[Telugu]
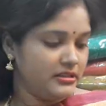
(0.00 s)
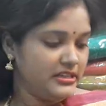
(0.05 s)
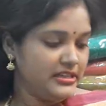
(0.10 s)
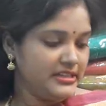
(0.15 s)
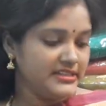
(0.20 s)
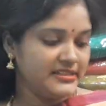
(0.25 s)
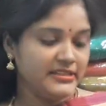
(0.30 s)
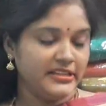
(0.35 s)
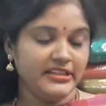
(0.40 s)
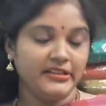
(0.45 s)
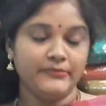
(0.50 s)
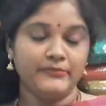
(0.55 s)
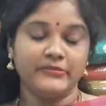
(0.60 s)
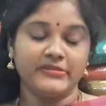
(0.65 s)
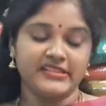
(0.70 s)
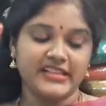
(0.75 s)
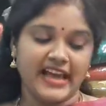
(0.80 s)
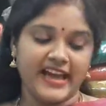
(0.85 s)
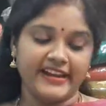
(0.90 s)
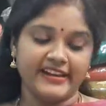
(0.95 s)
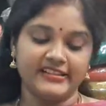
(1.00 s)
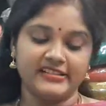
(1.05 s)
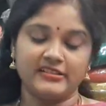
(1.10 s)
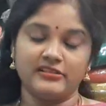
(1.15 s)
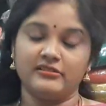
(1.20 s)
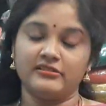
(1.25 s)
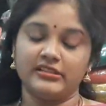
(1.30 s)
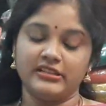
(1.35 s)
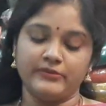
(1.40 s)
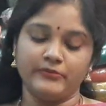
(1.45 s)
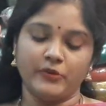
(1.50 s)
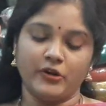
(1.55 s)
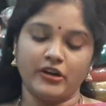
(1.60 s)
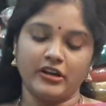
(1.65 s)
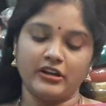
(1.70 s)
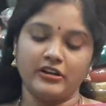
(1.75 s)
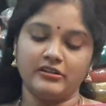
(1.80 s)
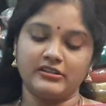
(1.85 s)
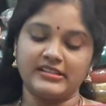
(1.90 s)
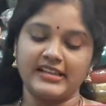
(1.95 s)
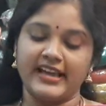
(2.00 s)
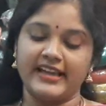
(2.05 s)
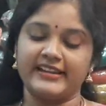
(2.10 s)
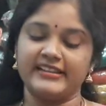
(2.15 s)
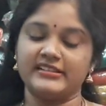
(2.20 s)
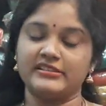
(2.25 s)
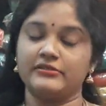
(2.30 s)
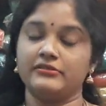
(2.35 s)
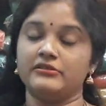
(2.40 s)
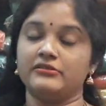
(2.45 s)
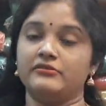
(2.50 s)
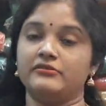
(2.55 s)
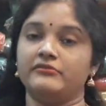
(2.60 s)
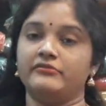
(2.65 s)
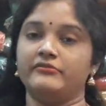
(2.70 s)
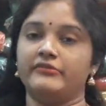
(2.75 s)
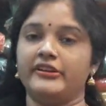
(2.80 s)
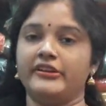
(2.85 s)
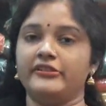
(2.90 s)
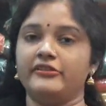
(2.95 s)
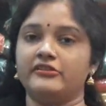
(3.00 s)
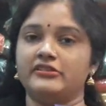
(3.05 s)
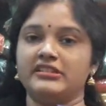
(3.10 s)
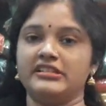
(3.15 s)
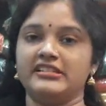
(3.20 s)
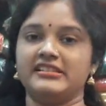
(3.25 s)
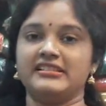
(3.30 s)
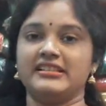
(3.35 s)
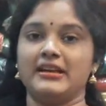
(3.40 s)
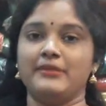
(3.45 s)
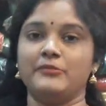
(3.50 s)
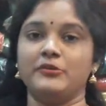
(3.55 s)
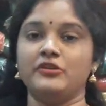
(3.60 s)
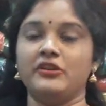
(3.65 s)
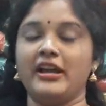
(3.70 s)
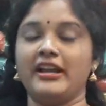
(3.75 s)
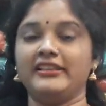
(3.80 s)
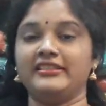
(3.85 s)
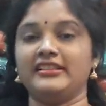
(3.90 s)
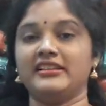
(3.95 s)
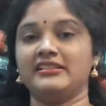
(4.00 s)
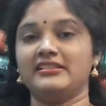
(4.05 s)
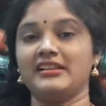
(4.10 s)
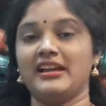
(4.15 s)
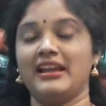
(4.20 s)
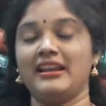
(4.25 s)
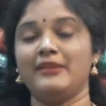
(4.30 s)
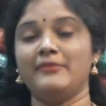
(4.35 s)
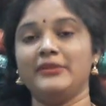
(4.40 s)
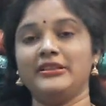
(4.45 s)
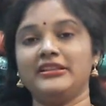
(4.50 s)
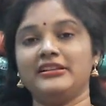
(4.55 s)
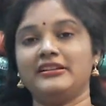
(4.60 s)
ఈ ఈ శారీస్ ఈ మోడల్ శారీస్ వీడియో చేశాము అయితే చాలామంది